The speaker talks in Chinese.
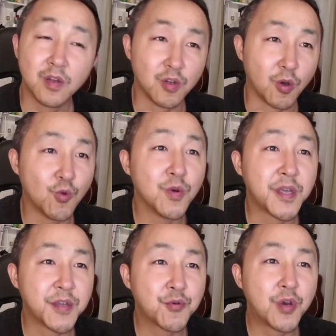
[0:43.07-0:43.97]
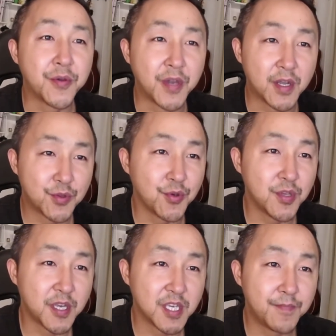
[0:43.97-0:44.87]
老共那些官员，对于
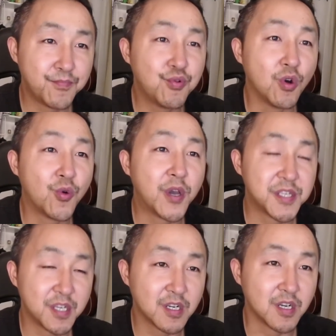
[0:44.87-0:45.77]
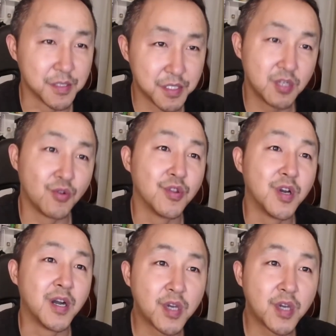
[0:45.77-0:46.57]
那些破坏香港自由的，